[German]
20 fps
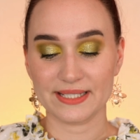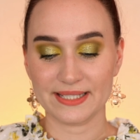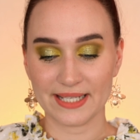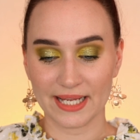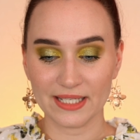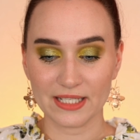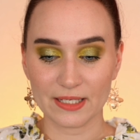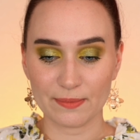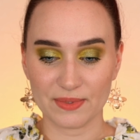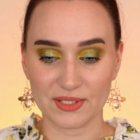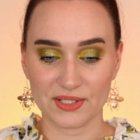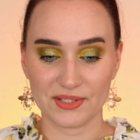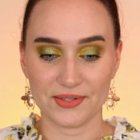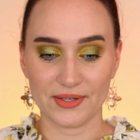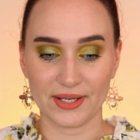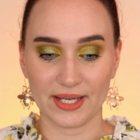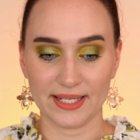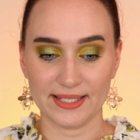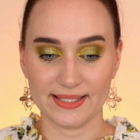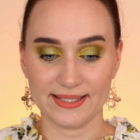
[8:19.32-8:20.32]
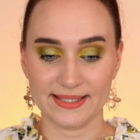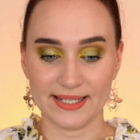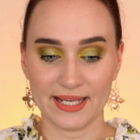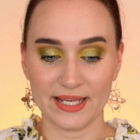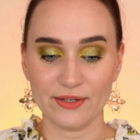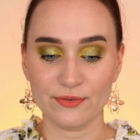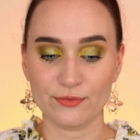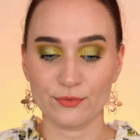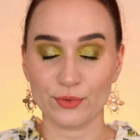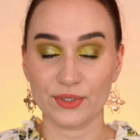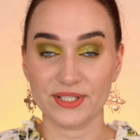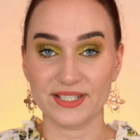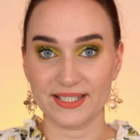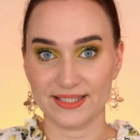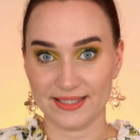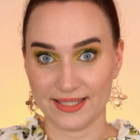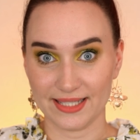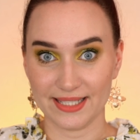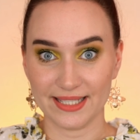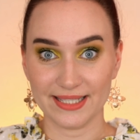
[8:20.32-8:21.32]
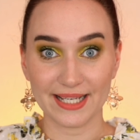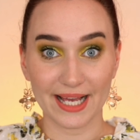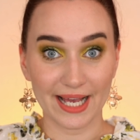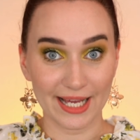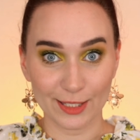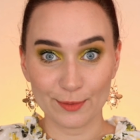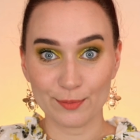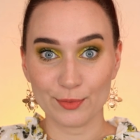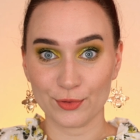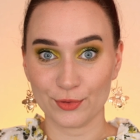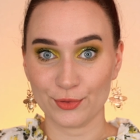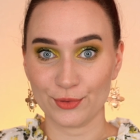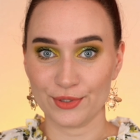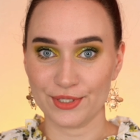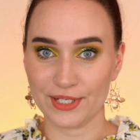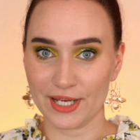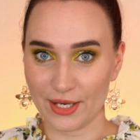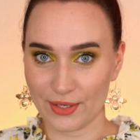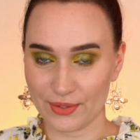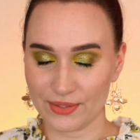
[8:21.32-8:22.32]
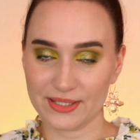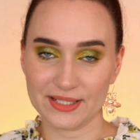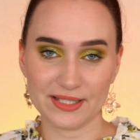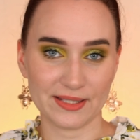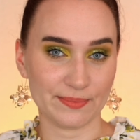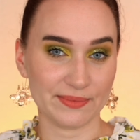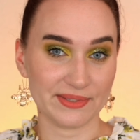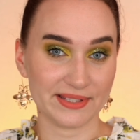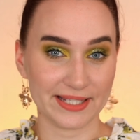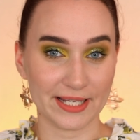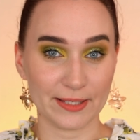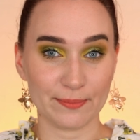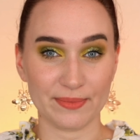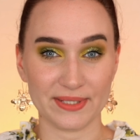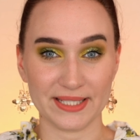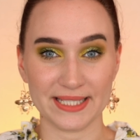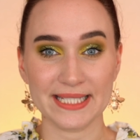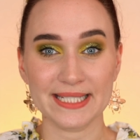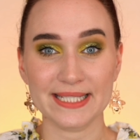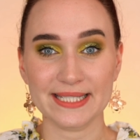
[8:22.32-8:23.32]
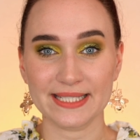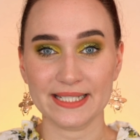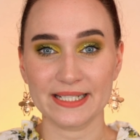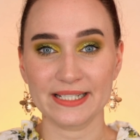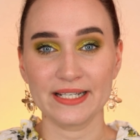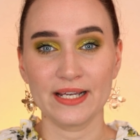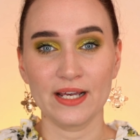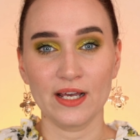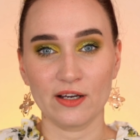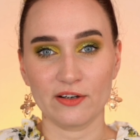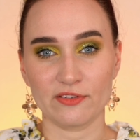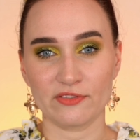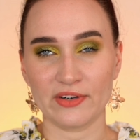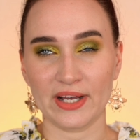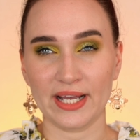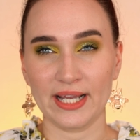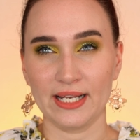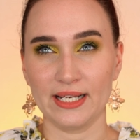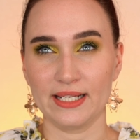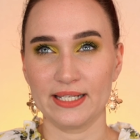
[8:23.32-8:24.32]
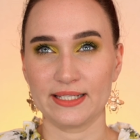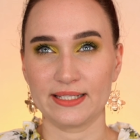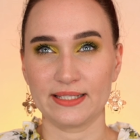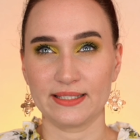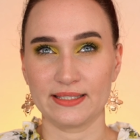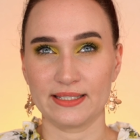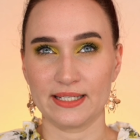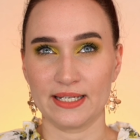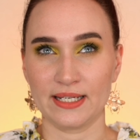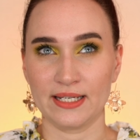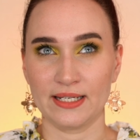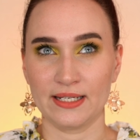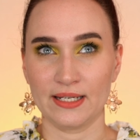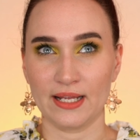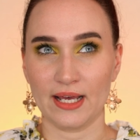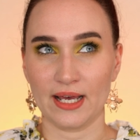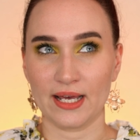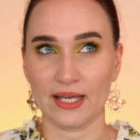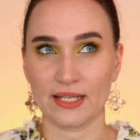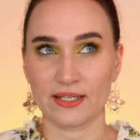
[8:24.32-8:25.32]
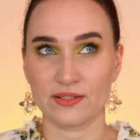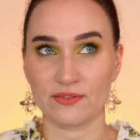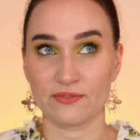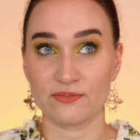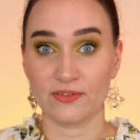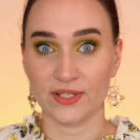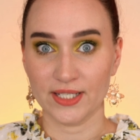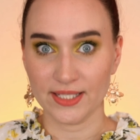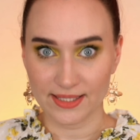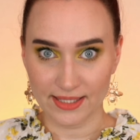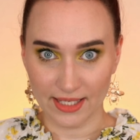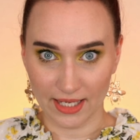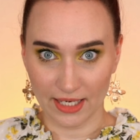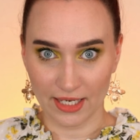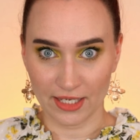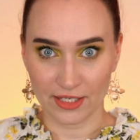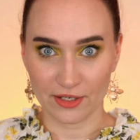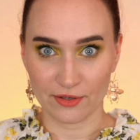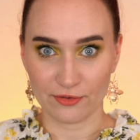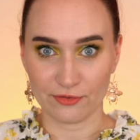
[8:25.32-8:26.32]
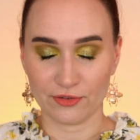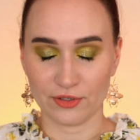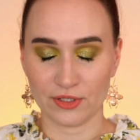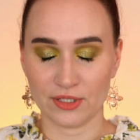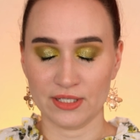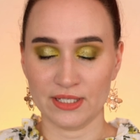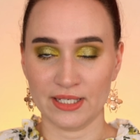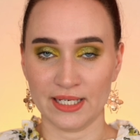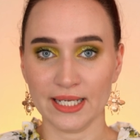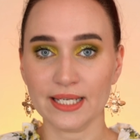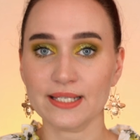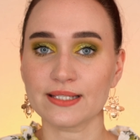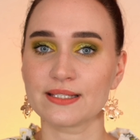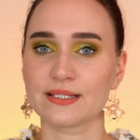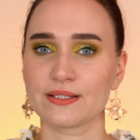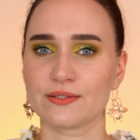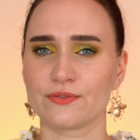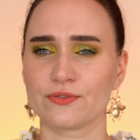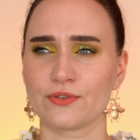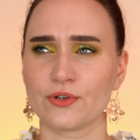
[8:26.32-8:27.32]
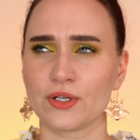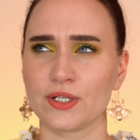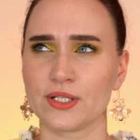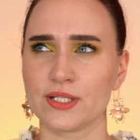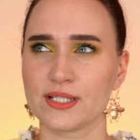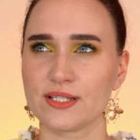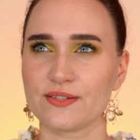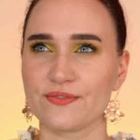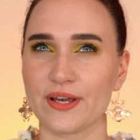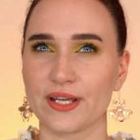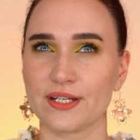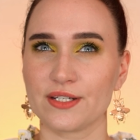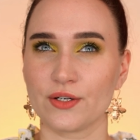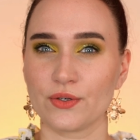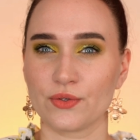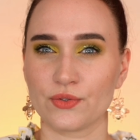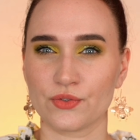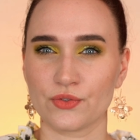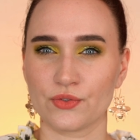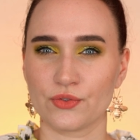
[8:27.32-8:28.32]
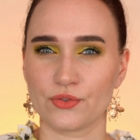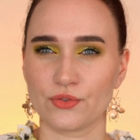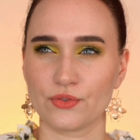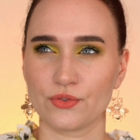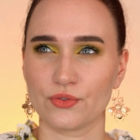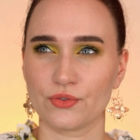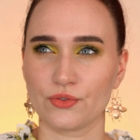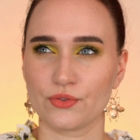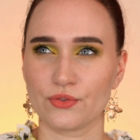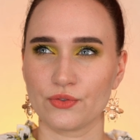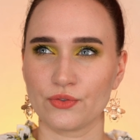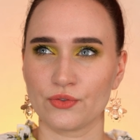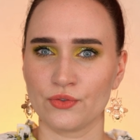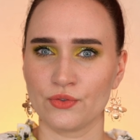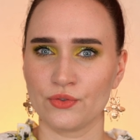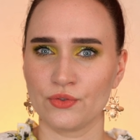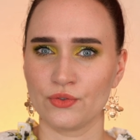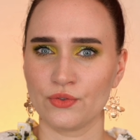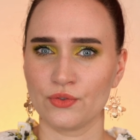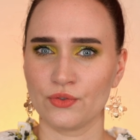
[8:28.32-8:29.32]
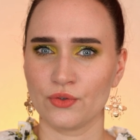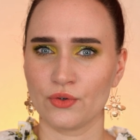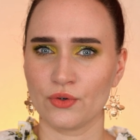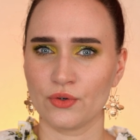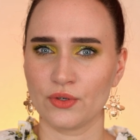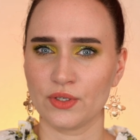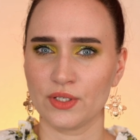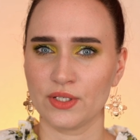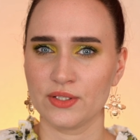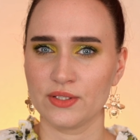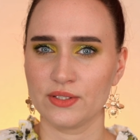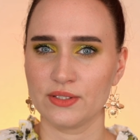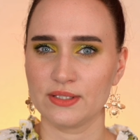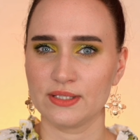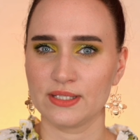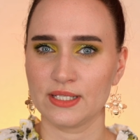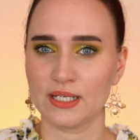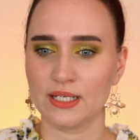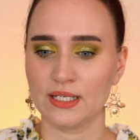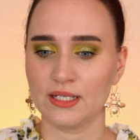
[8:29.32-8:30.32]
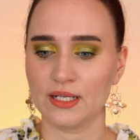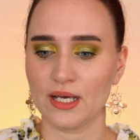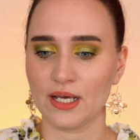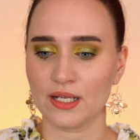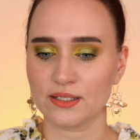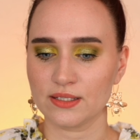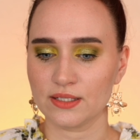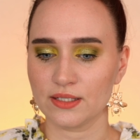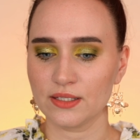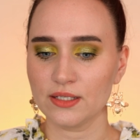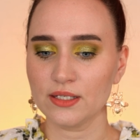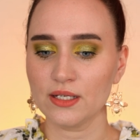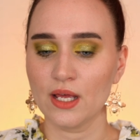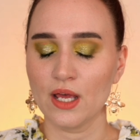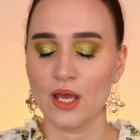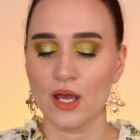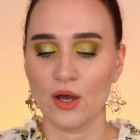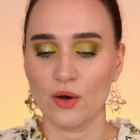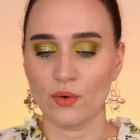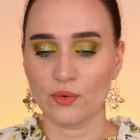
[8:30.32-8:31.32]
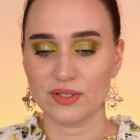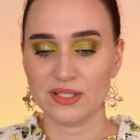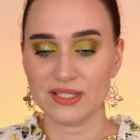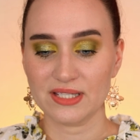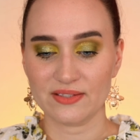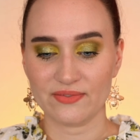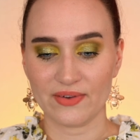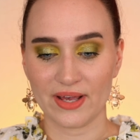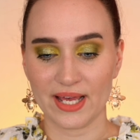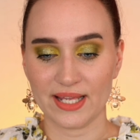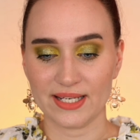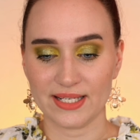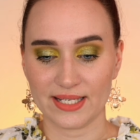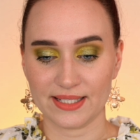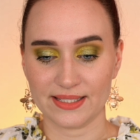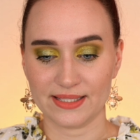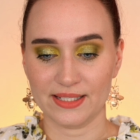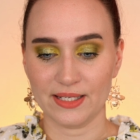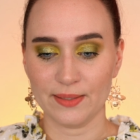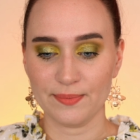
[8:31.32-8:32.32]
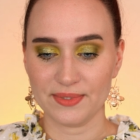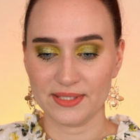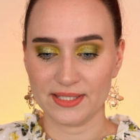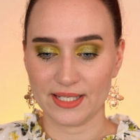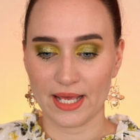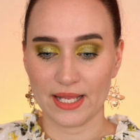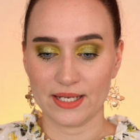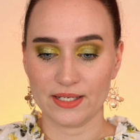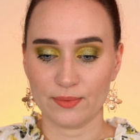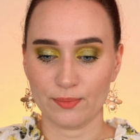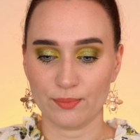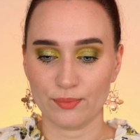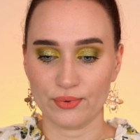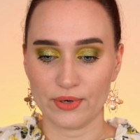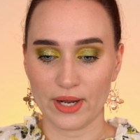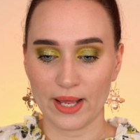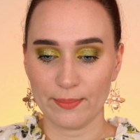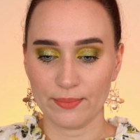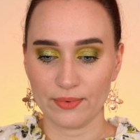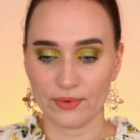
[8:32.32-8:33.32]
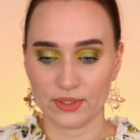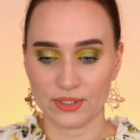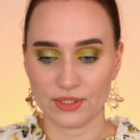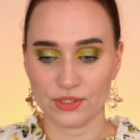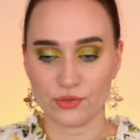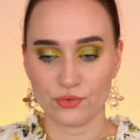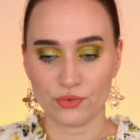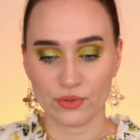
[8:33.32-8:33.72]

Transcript: dann gibt es noch ein Set, wo ich tatsächlich alle Produkte aus diesem Set besitze, weil ich den Adventskalender von NYX von 2019 hatte. Und zwar das Lip Set Prep and